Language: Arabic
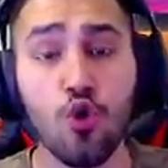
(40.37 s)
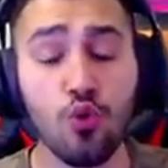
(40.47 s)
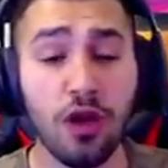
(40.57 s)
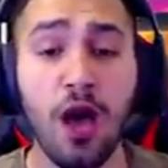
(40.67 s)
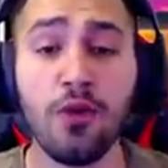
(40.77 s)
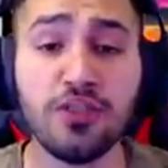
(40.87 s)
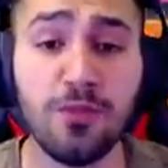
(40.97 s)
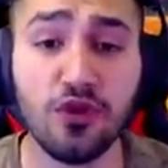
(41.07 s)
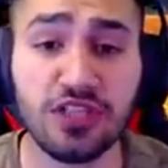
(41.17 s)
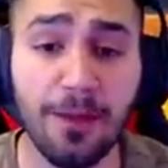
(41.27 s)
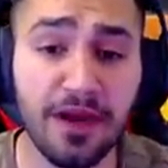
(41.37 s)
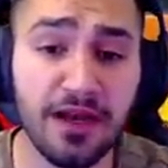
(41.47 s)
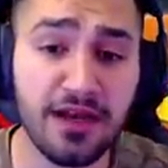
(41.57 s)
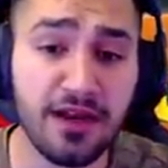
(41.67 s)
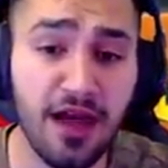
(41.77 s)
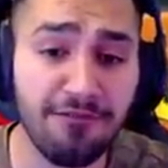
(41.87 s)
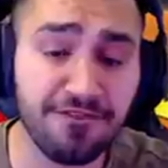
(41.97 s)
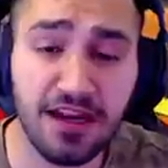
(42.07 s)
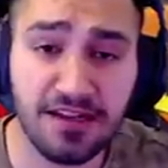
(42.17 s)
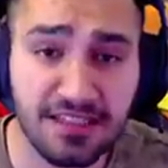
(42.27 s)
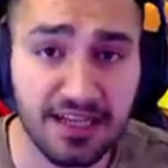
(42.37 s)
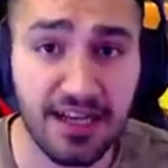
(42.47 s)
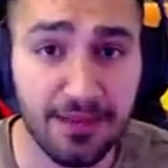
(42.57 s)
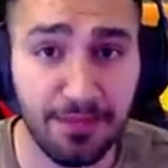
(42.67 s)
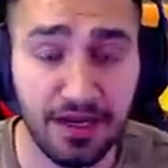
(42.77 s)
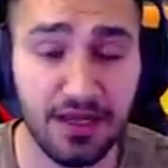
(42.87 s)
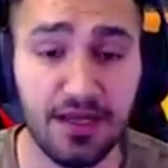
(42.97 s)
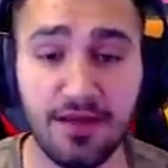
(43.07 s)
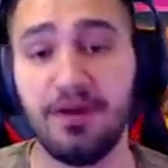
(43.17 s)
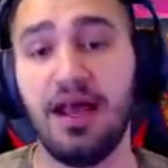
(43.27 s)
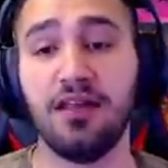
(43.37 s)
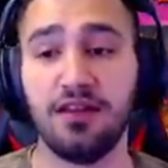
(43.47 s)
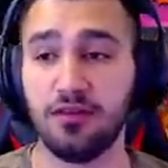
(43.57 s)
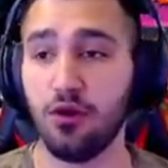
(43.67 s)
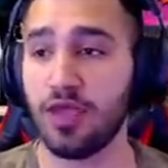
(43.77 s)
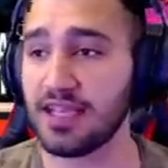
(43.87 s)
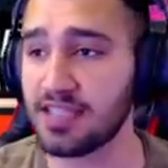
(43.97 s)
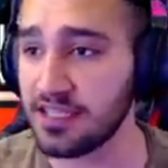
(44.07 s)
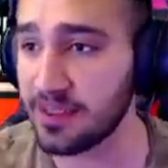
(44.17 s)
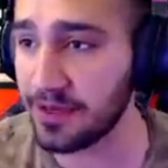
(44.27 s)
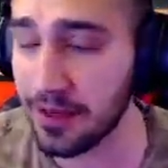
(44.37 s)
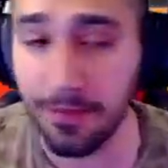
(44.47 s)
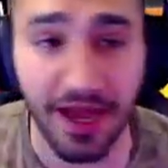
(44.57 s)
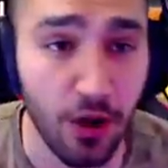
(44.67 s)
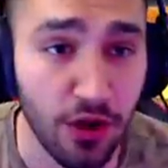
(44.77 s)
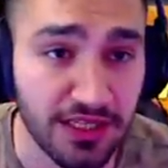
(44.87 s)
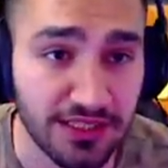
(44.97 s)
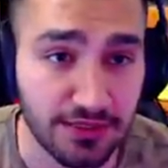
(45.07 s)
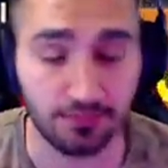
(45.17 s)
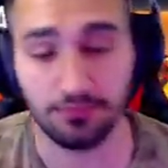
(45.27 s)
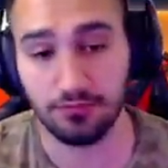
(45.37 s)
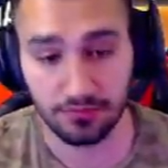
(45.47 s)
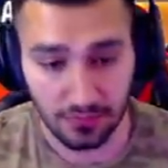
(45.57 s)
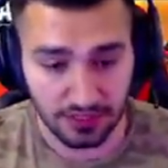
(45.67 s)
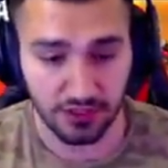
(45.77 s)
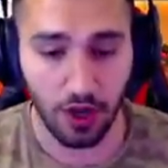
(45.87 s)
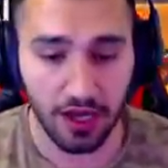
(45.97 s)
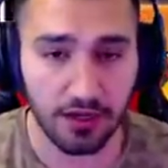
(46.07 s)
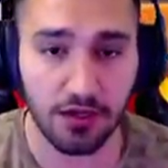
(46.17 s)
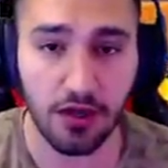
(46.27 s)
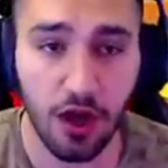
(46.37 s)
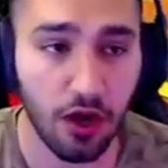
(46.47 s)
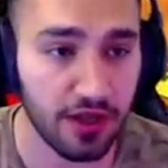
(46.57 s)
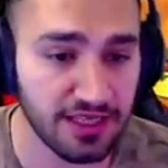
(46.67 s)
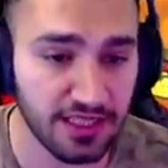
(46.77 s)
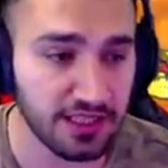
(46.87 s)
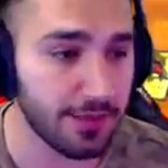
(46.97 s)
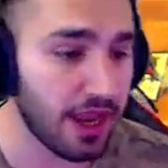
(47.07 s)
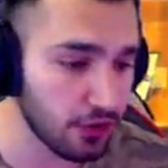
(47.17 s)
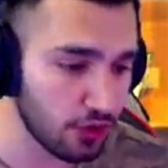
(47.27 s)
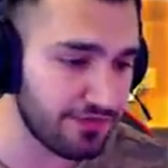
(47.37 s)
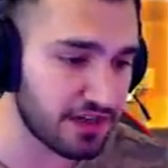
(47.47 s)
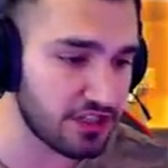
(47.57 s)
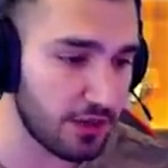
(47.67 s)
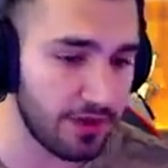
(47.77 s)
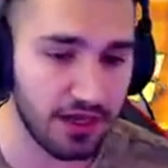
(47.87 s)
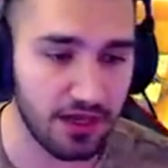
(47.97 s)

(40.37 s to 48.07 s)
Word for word: ونحاول نجيب له شباب افضل السكنات بالحاضنه اوكي اساتذه طبعا شباب معنا هون جواهر اوكي اساطير طبعا خلينا ندخل نفرجيكم